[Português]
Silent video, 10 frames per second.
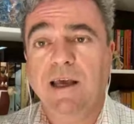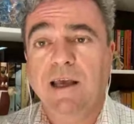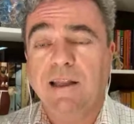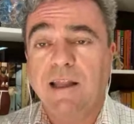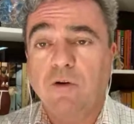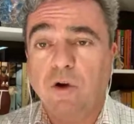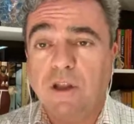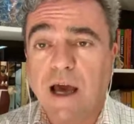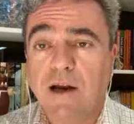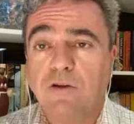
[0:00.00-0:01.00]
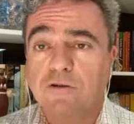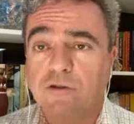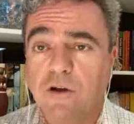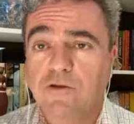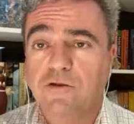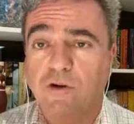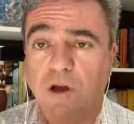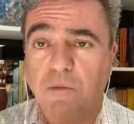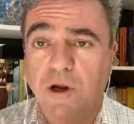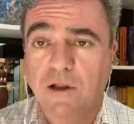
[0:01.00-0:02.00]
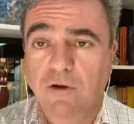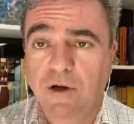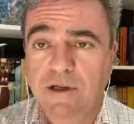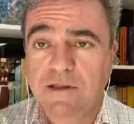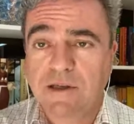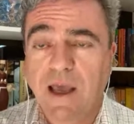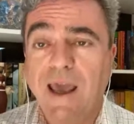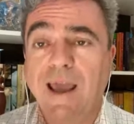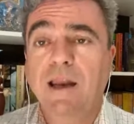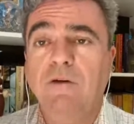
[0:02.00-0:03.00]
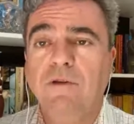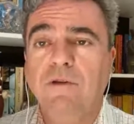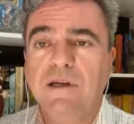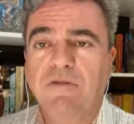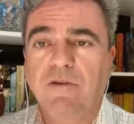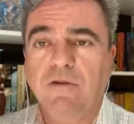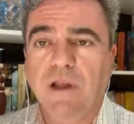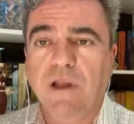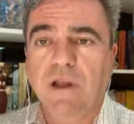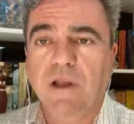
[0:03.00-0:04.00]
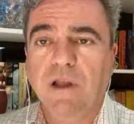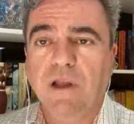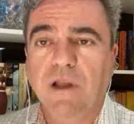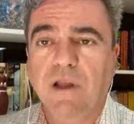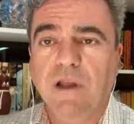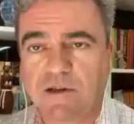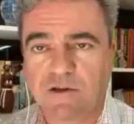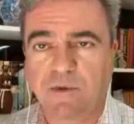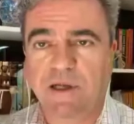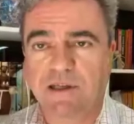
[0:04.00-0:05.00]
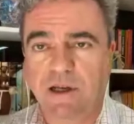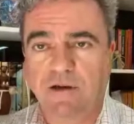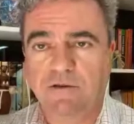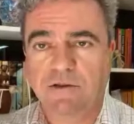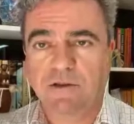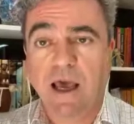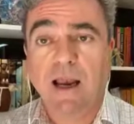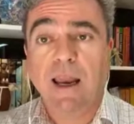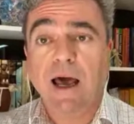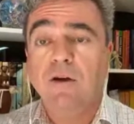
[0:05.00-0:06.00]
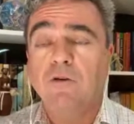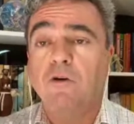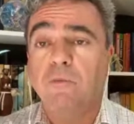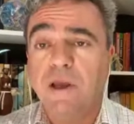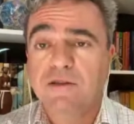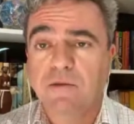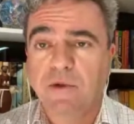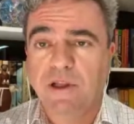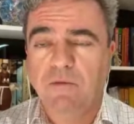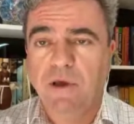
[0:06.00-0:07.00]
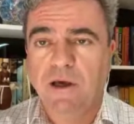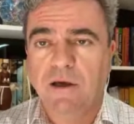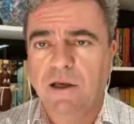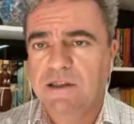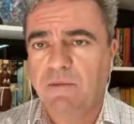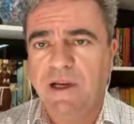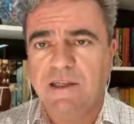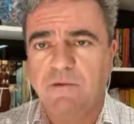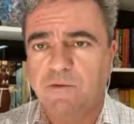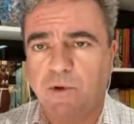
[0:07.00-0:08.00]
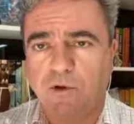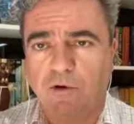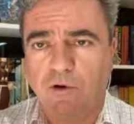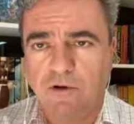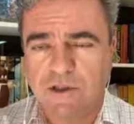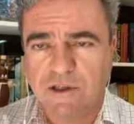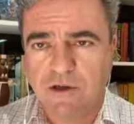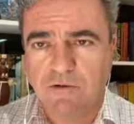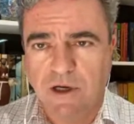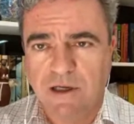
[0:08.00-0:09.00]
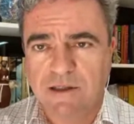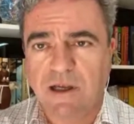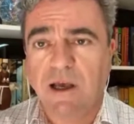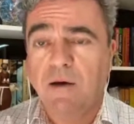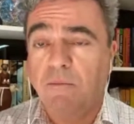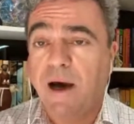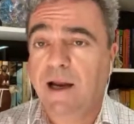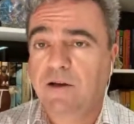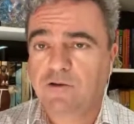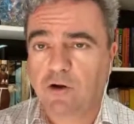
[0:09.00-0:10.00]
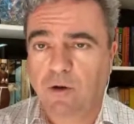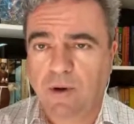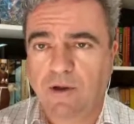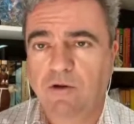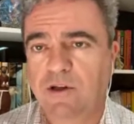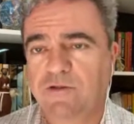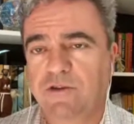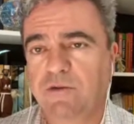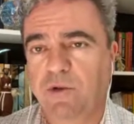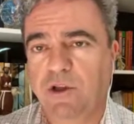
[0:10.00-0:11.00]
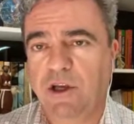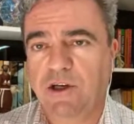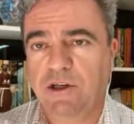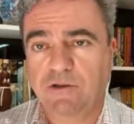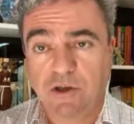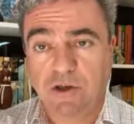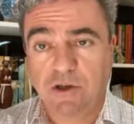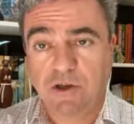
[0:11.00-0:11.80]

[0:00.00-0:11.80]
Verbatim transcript: de cuidar dos nossos colaboradores e não deixar faltar comida na mesa dos brasileiros lá no começo da pandemia. Estabelecemos protocolos de segurança para que os colaboradores fossem protegidos e